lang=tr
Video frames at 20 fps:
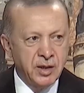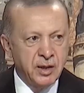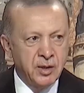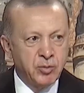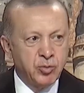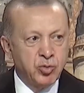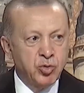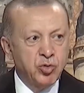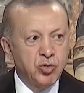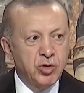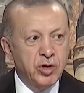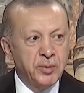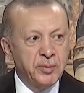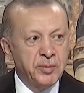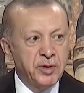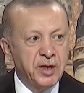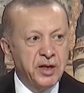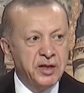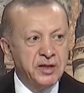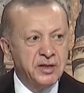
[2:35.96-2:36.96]
Bununla
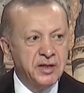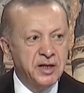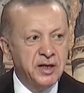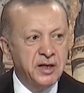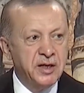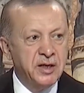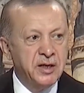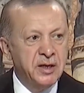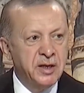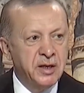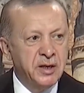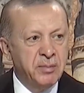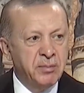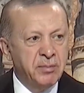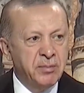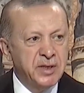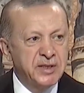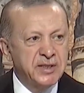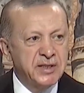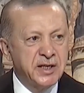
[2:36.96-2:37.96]
birlikte
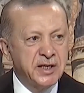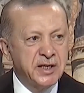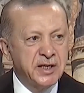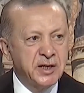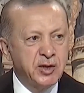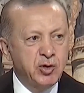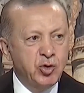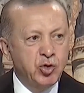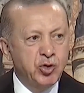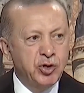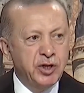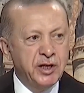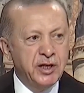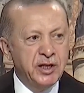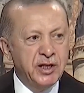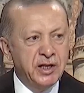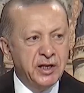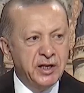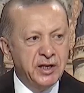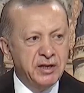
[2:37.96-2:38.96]
masadaki
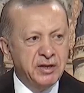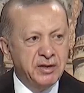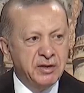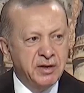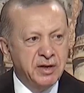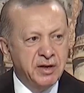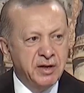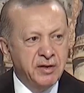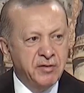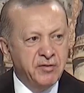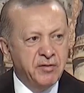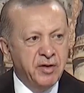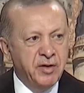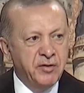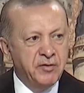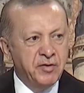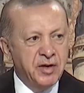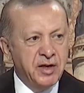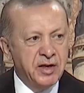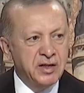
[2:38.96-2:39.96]
önerilerin
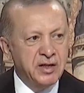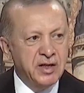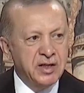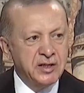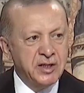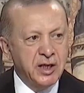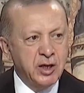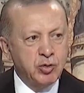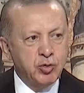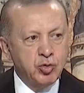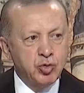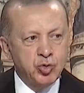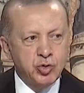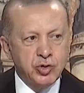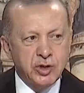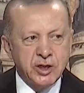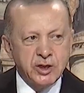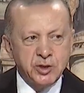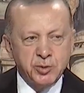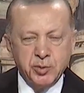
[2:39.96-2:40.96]
ve varılacak
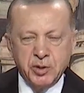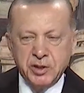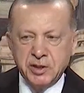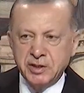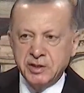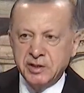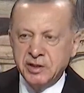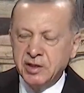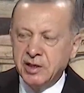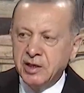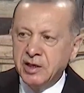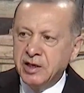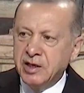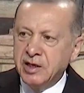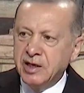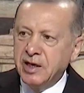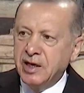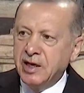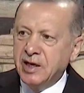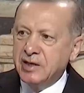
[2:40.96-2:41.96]
uzlaşmanın
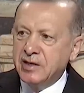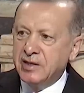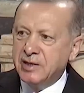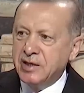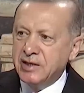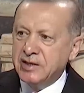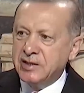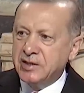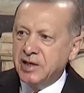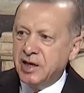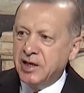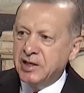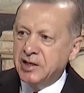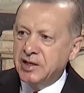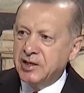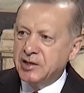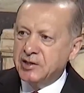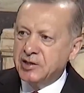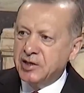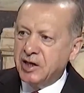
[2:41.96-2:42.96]
ileride
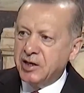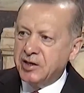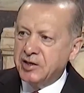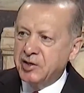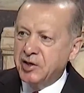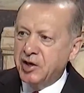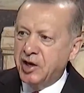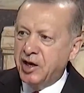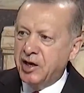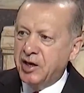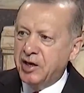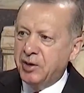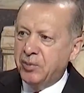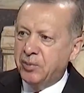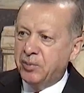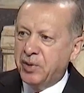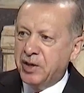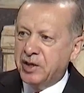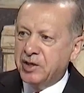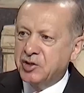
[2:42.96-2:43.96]
sağlanacak
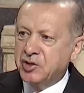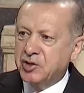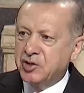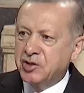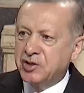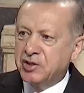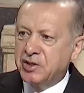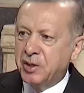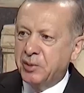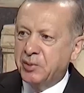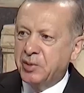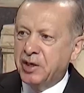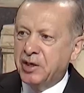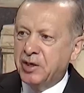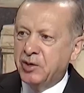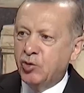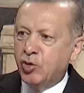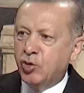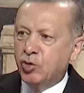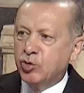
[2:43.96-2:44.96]
nihai barışın
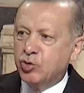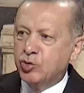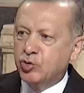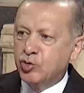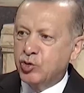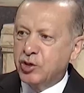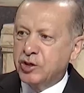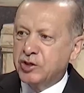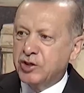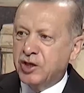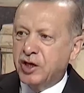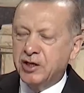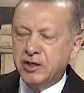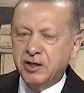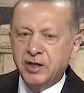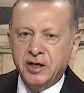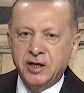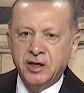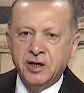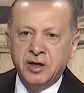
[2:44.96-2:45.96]
temelini oluşturacağı
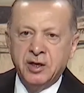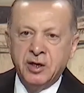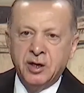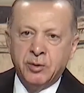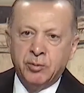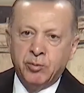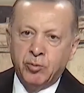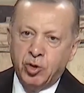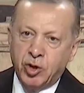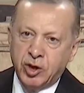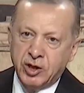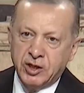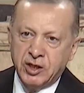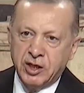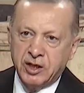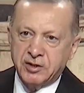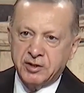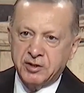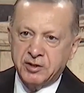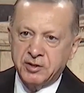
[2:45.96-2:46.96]
da
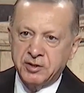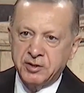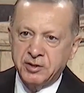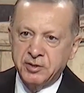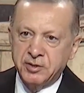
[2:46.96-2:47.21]
muhakkaktır.